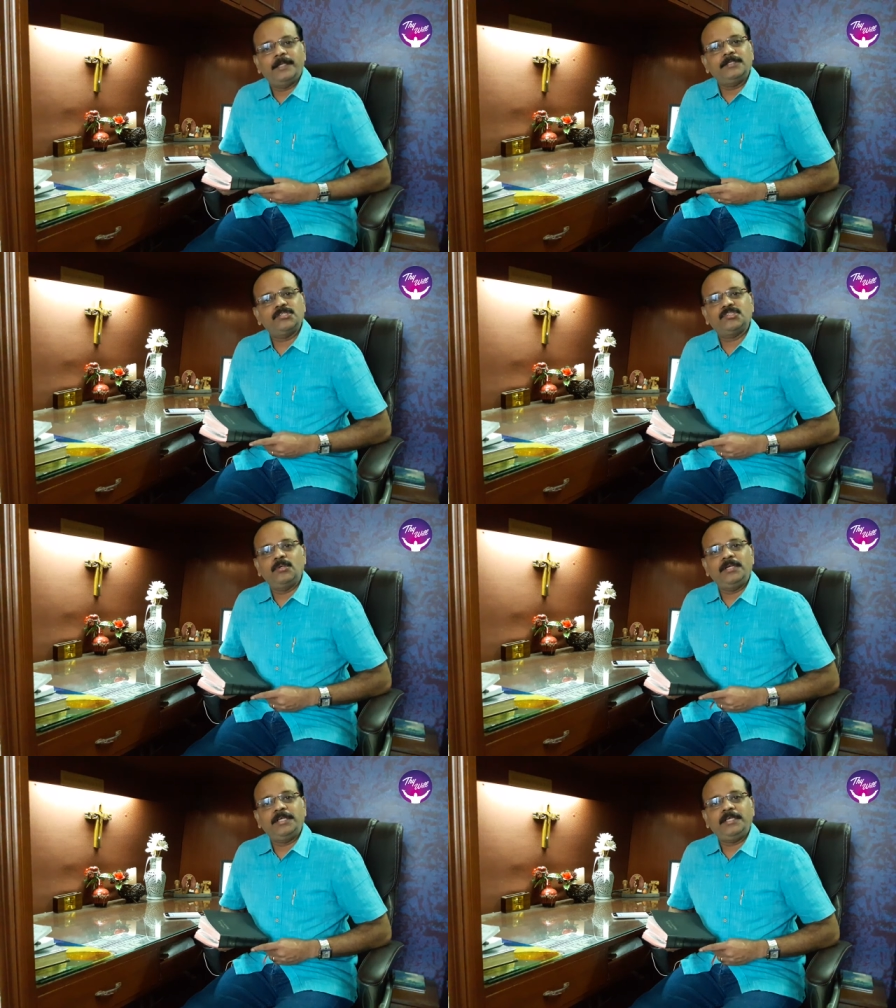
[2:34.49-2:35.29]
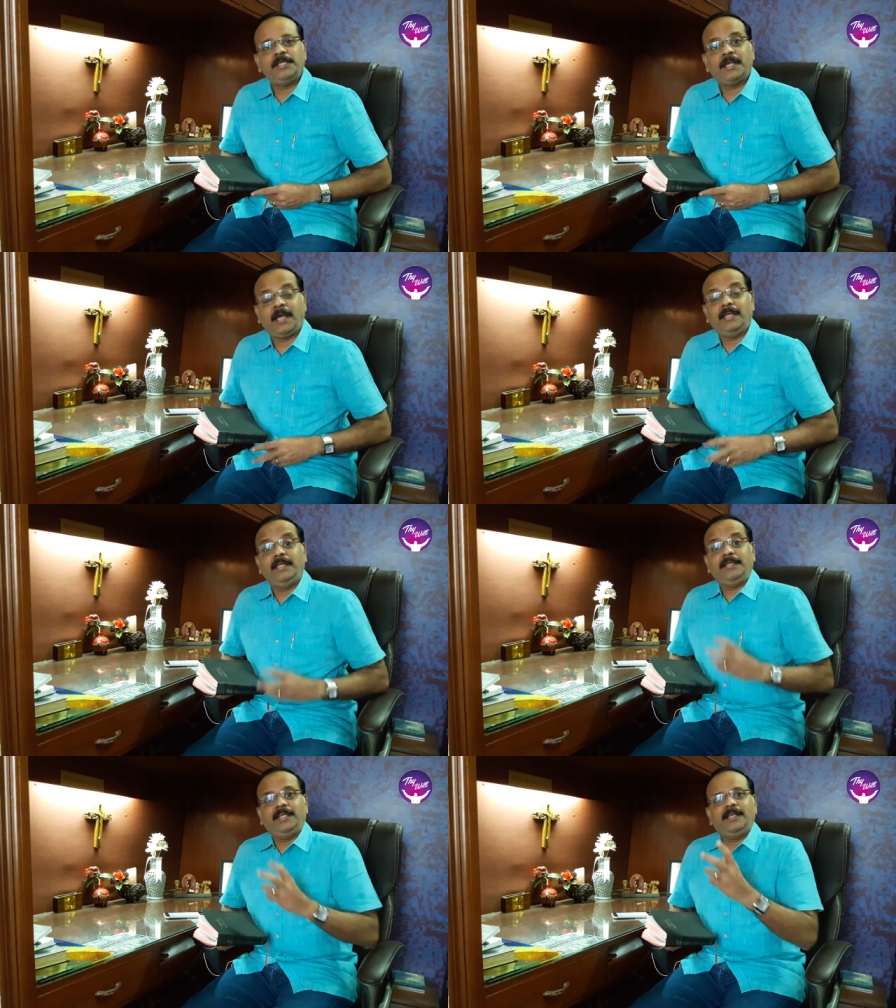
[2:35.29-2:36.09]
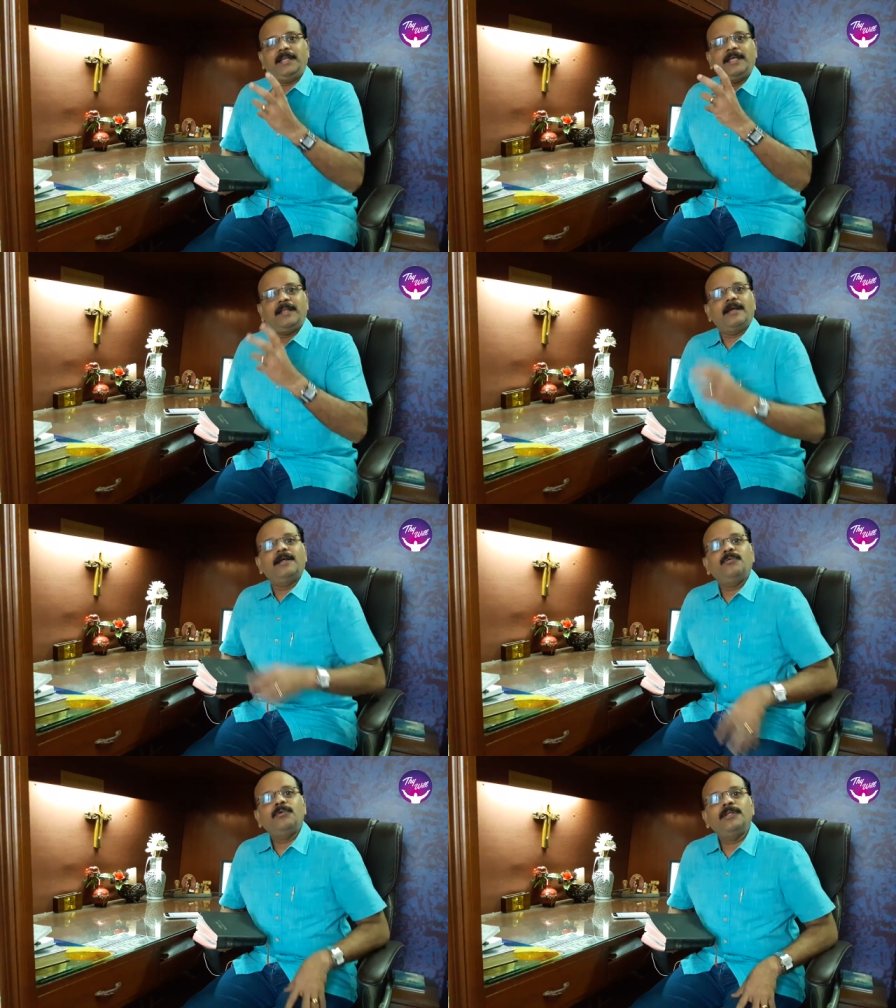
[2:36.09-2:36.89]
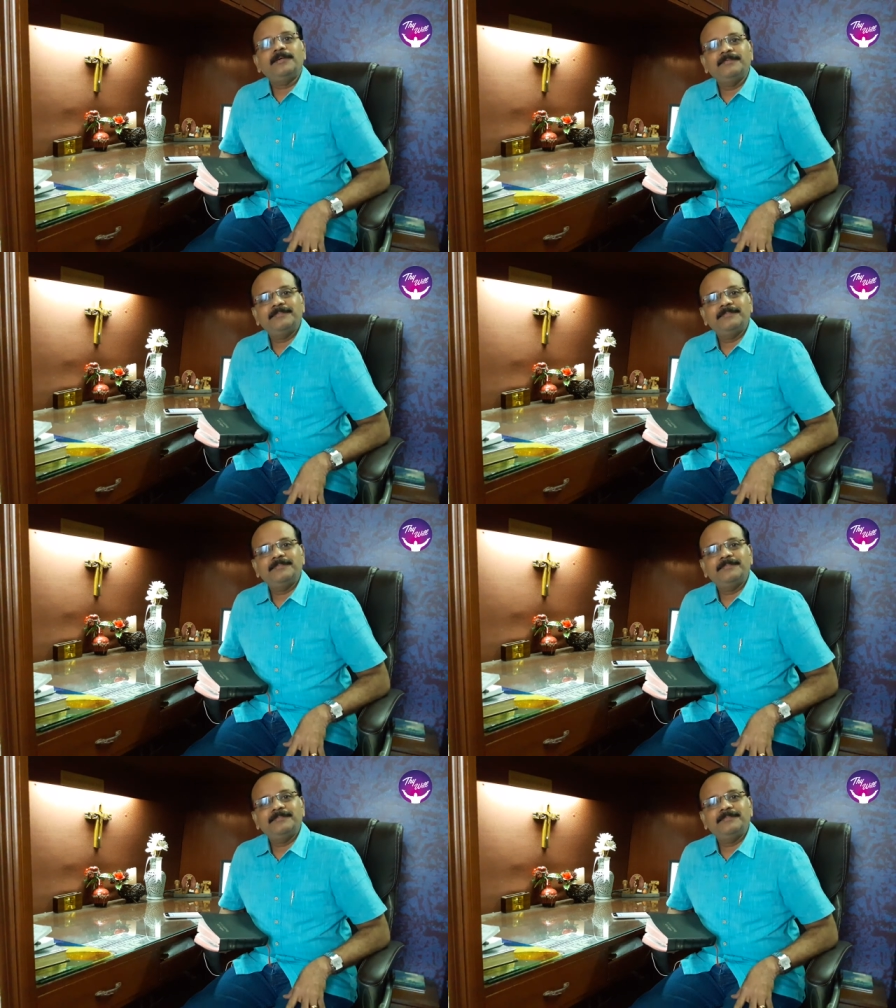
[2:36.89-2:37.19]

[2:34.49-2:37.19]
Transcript: என்று சொல்லி கலங்கின நேரங்கள் உண்டு